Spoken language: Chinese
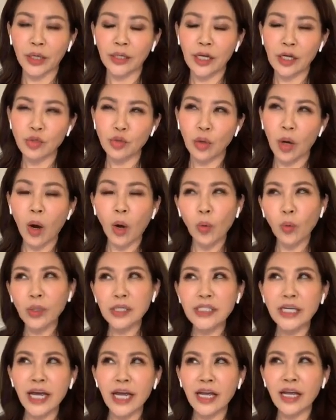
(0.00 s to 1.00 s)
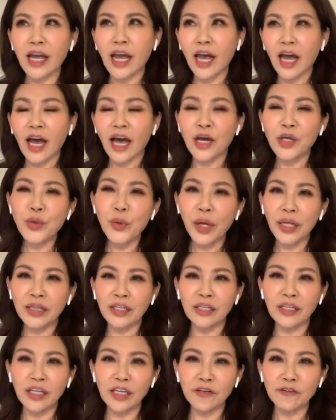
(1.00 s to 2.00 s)
他说哦我在很远
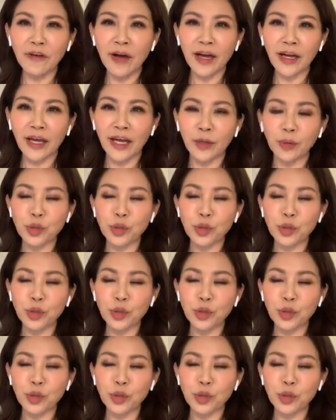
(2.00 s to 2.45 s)
的地方哎，